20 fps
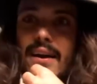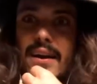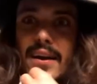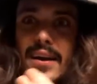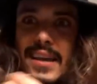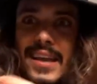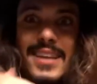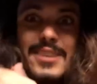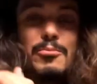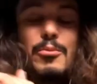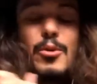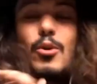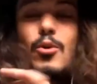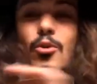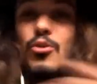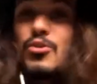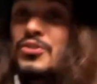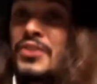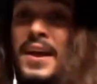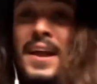Y es
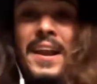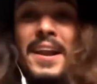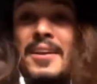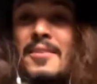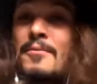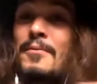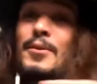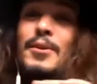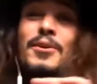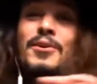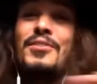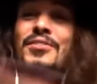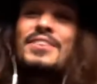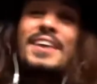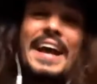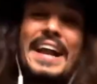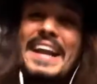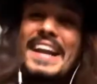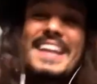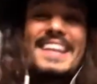brutal, ¿eh?
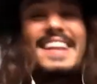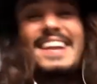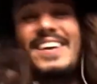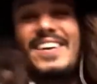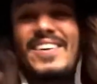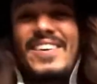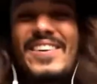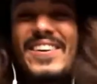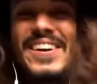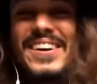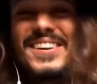brutal, te lo juro.